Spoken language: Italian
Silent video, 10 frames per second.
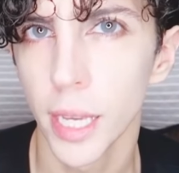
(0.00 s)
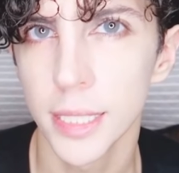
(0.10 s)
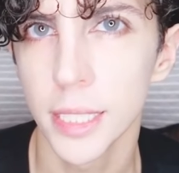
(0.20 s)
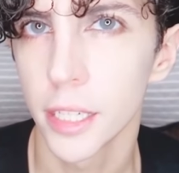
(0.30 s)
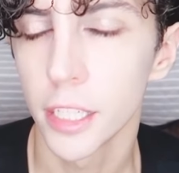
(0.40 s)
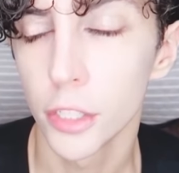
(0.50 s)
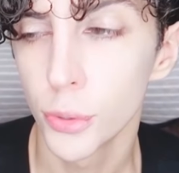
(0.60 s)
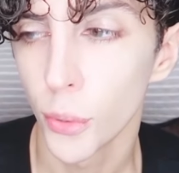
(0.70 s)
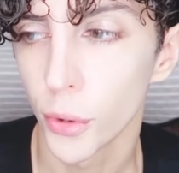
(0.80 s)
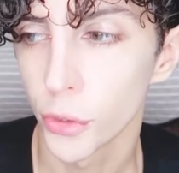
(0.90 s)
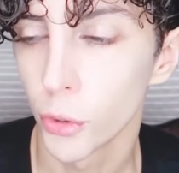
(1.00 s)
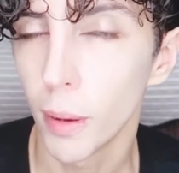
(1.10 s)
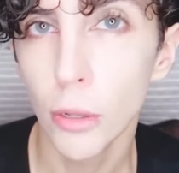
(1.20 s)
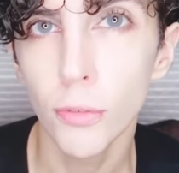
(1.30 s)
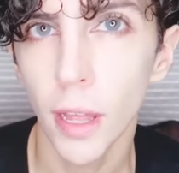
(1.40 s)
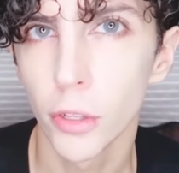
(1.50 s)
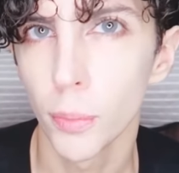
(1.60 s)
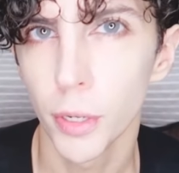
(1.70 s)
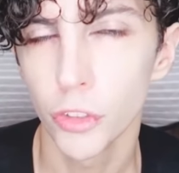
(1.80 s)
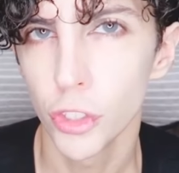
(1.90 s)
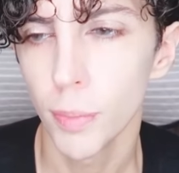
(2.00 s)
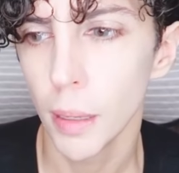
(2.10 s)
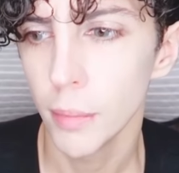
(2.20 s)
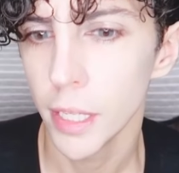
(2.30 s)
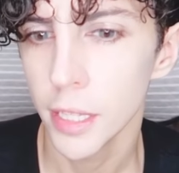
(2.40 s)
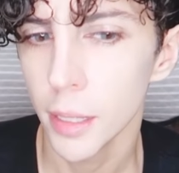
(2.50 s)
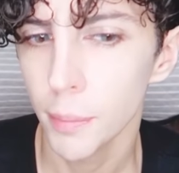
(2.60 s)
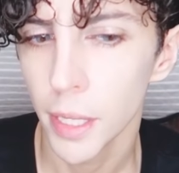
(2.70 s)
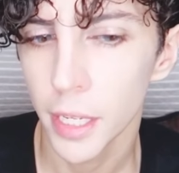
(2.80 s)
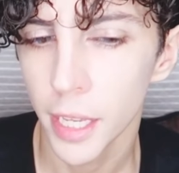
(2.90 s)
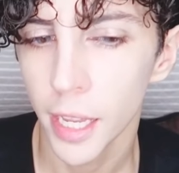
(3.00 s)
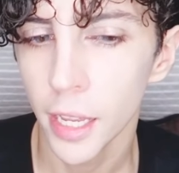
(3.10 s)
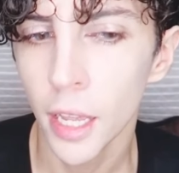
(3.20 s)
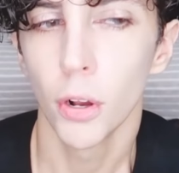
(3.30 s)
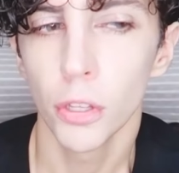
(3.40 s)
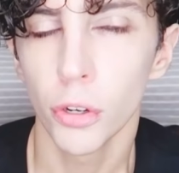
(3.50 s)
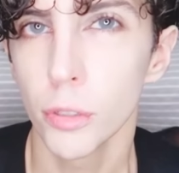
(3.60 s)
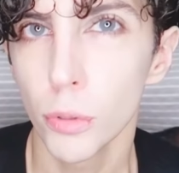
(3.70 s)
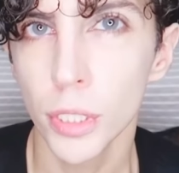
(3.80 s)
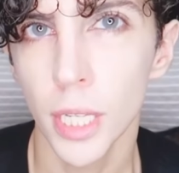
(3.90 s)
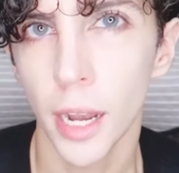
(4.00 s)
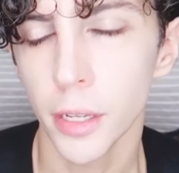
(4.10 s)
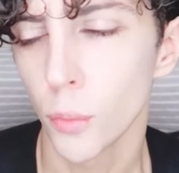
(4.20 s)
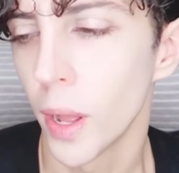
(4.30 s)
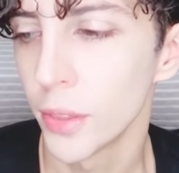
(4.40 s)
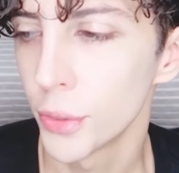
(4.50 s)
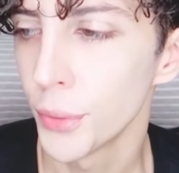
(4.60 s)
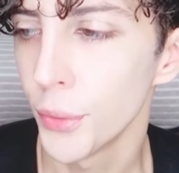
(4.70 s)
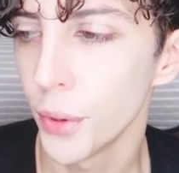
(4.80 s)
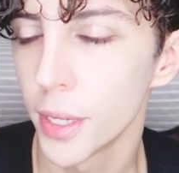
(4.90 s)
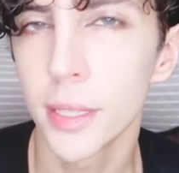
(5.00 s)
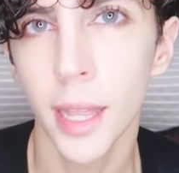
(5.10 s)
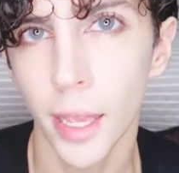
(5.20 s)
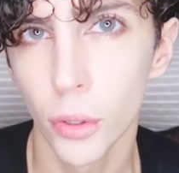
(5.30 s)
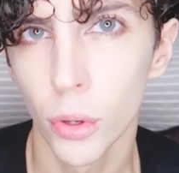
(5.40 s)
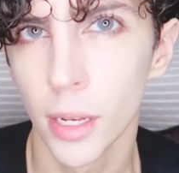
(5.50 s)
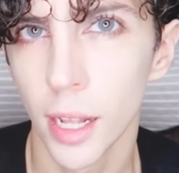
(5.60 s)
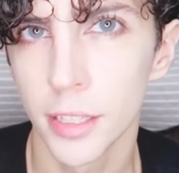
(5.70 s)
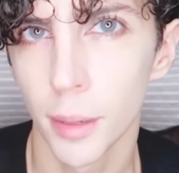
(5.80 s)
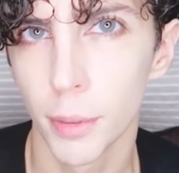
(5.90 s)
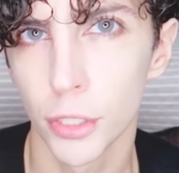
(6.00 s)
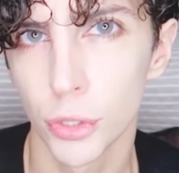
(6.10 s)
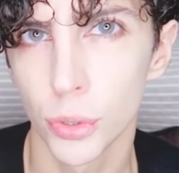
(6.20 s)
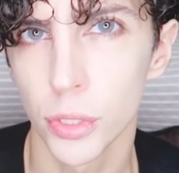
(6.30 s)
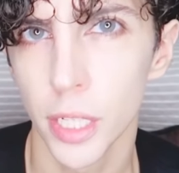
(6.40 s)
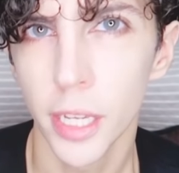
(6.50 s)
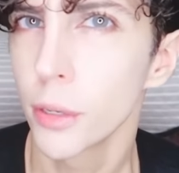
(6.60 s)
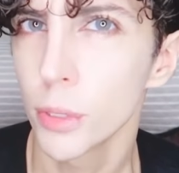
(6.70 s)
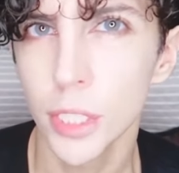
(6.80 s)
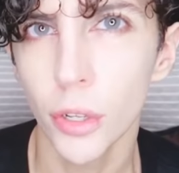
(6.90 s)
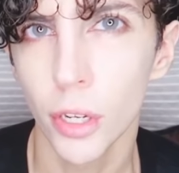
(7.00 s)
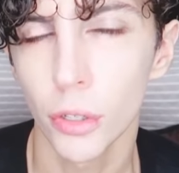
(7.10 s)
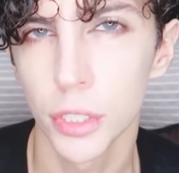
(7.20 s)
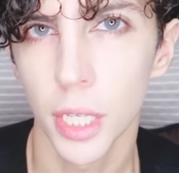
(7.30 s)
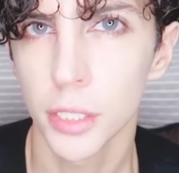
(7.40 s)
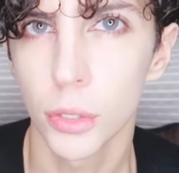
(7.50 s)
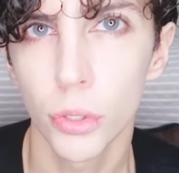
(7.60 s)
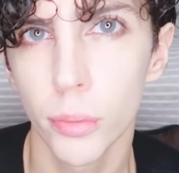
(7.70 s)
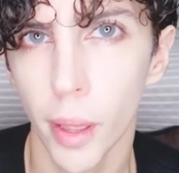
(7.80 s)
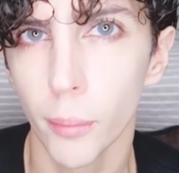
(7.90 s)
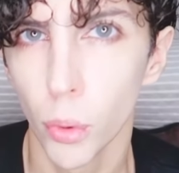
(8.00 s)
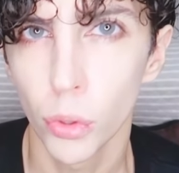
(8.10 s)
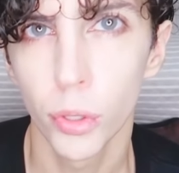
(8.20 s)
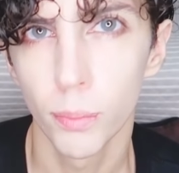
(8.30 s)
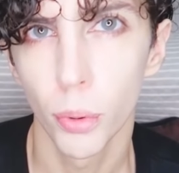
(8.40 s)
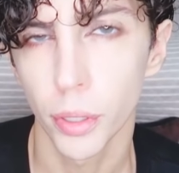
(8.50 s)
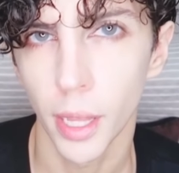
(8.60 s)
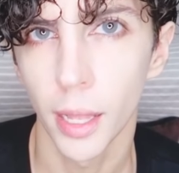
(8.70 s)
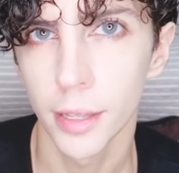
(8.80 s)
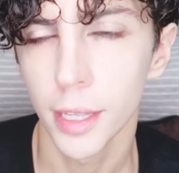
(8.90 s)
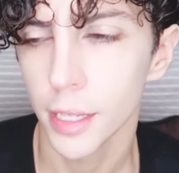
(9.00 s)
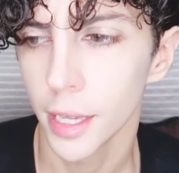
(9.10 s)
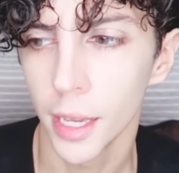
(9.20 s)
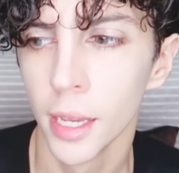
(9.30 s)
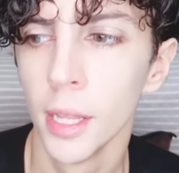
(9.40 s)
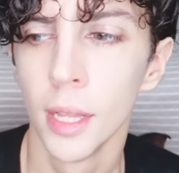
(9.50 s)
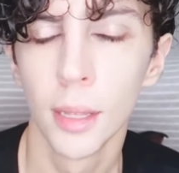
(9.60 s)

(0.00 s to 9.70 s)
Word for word: di essere nel torto, ma lo fanno principalmente perché vogliono dimostrare quanto eh, tengono alle altre persone. E questa è una cosa secondo me molto importante che